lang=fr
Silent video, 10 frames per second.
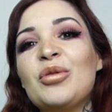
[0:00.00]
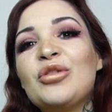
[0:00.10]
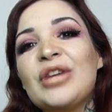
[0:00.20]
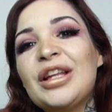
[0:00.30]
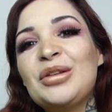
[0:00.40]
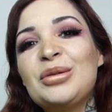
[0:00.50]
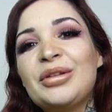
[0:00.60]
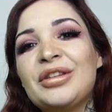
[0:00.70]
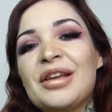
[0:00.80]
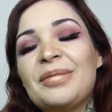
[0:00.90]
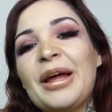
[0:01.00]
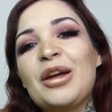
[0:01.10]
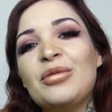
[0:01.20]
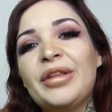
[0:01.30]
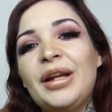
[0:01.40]
Bonjour à tous, j'espère que
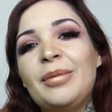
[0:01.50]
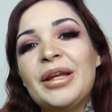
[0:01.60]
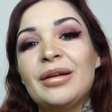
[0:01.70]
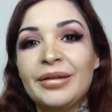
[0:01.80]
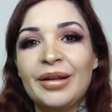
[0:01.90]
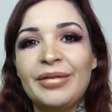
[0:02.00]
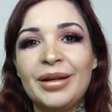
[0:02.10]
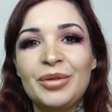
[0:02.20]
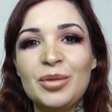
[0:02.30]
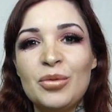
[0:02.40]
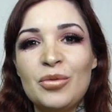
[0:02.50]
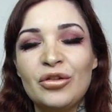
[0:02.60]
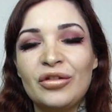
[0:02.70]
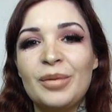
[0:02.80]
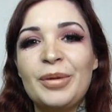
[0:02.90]
vous allez bien. Ça faisait un petit moment que
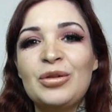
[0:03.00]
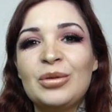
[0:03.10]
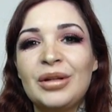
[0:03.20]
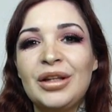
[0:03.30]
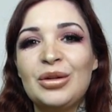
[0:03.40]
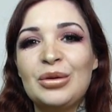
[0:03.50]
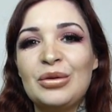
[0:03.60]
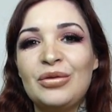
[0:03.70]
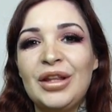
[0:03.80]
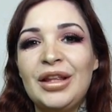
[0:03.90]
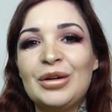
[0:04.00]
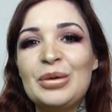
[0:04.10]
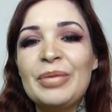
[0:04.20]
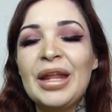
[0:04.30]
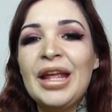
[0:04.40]
je n'avais pas tourné de vidéo.
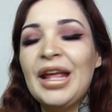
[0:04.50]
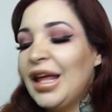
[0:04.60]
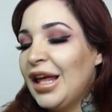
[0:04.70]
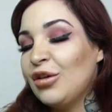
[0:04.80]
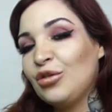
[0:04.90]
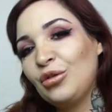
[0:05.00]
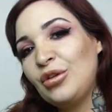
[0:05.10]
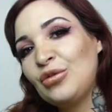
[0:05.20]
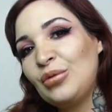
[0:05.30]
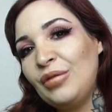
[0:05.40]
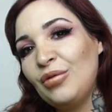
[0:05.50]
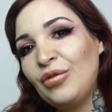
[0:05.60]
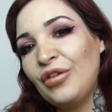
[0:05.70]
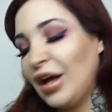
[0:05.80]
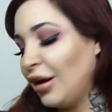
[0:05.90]
Et aujourd'hui je voulais vous
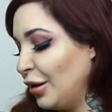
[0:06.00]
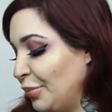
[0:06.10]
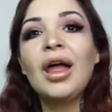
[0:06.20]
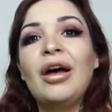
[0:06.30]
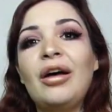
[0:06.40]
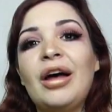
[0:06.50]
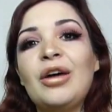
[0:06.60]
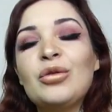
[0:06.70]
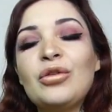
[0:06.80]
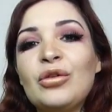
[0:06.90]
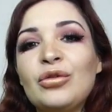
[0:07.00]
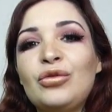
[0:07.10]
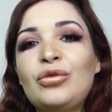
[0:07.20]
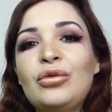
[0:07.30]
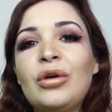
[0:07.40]
faire euh, un compte
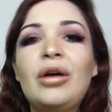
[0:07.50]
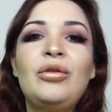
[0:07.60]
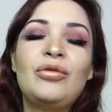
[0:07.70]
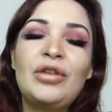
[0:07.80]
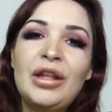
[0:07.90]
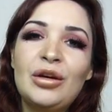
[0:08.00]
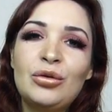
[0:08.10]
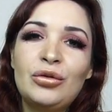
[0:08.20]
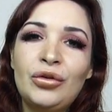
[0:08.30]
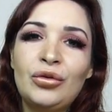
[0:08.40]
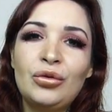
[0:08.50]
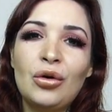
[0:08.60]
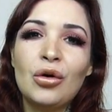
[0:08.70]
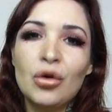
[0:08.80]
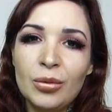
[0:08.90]
rendu, une vidéo
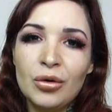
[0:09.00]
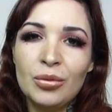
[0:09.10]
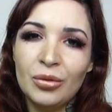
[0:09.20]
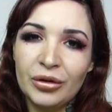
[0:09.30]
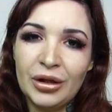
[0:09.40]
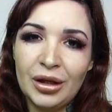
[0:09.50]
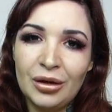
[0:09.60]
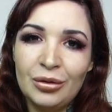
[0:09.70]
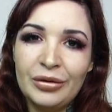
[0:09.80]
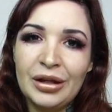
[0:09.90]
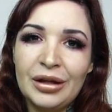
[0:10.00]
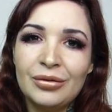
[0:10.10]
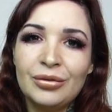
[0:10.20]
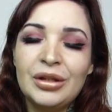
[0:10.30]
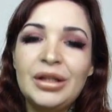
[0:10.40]
sur comment commander aux états
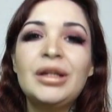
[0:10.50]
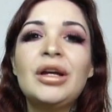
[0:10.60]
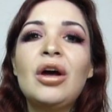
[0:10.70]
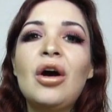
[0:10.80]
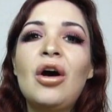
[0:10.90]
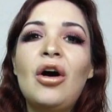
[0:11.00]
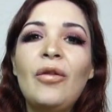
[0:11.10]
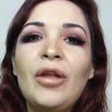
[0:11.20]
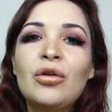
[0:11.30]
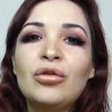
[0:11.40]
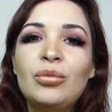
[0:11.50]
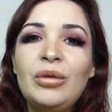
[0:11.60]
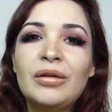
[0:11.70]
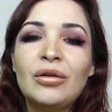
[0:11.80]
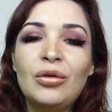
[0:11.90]
unis en
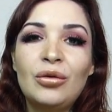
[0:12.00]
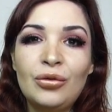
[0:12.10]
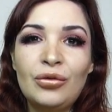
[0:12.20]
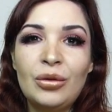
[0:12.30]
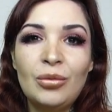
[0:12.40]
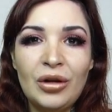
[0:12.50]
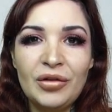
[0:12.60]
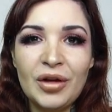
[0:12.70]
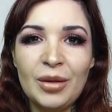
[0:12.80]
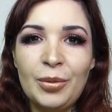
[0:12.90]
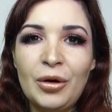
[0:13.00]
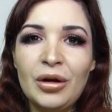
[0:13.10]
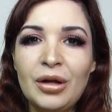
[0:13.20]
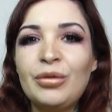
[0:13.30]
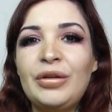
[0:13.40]
économisant non seulement les frais de port
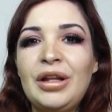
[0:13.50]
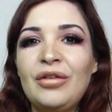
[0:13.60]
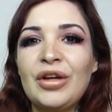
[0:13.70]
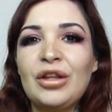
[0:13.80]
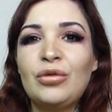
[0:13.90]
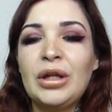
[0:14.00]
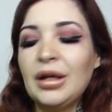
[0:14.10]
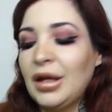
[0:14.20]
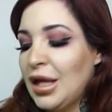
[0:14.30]
et aussi les frais de douane.